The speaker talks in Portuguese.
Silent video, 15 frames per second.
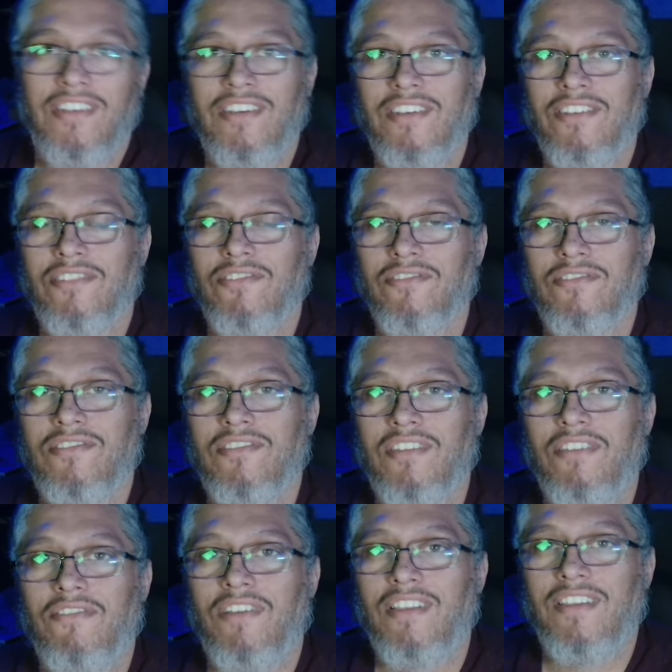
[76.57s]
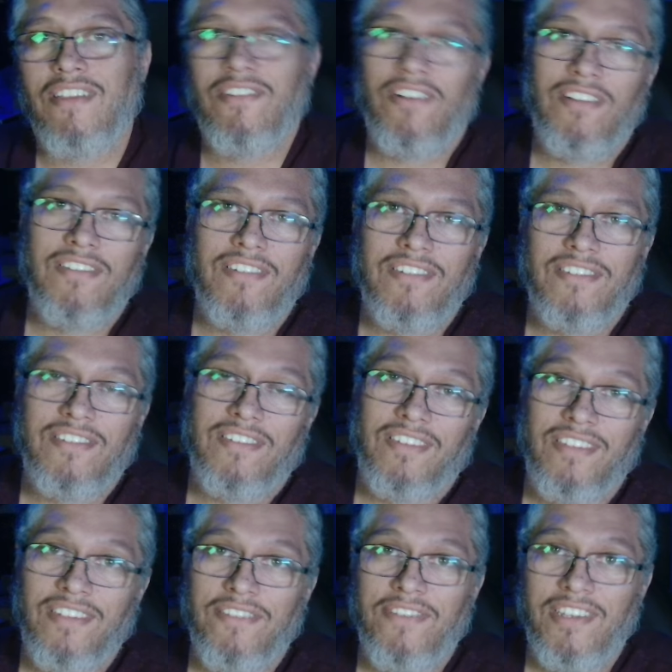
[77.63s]
dos 50 dólares e
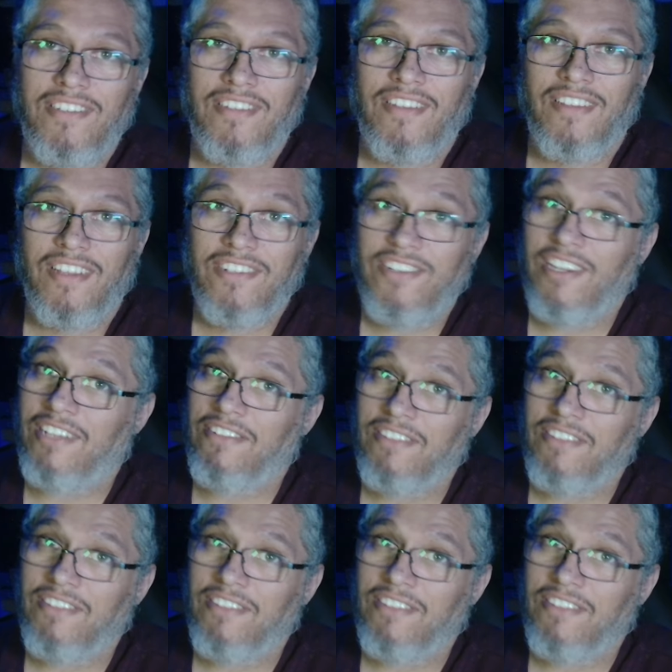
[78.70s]
não vai ser taxado.